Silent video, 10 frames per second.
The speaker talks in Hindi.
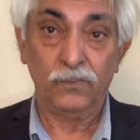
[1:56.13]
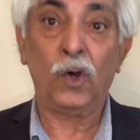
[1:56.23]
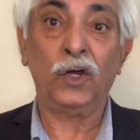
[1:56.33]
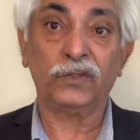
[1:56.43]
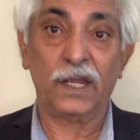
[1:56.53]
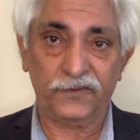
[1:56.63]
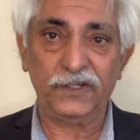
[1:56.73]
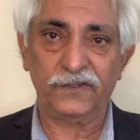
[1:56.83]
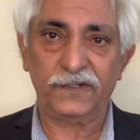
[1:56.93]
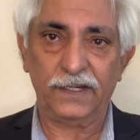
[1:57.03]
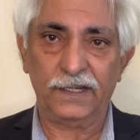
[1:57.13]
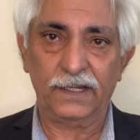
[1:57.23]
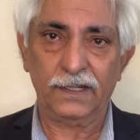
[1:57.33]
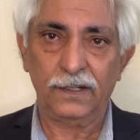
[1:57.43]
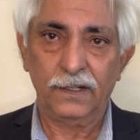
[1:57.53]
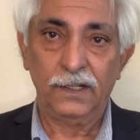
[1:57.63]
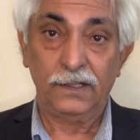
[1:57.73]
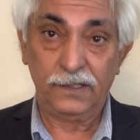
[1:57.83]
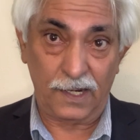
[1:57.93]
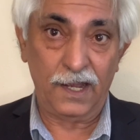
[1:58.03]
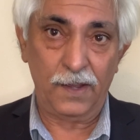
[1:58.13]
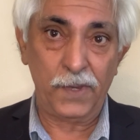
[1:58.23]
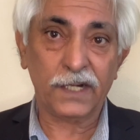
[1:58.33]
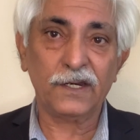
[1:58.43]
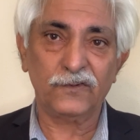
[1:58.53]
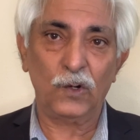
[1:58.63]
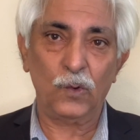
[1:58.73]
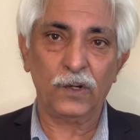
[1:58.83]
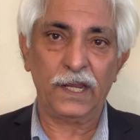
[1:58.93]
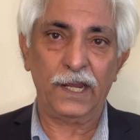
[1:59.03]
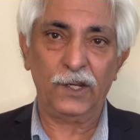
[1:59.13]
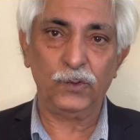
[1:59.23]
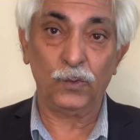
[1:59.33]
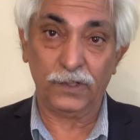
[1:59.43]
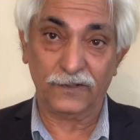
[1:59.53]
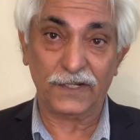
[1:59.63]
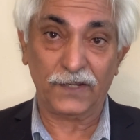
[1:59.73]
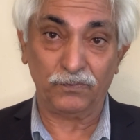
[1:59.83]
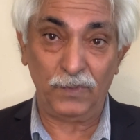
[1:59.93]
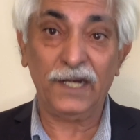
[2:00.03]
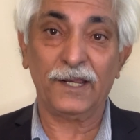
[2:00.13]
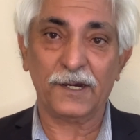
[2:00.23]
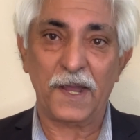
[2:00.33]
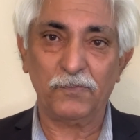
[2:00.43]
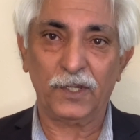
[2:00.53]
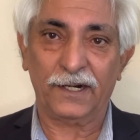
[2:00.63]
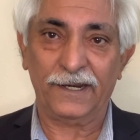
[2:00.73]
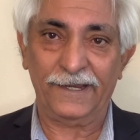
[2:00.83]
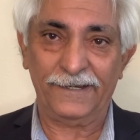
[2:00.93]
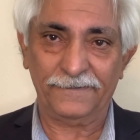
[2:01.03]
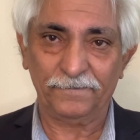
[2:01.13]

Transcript: बहुत अरसे से है यहाँ अमेरिका से लोग गए हैं जो उनके साथ मिलकर काम कर रहे हैं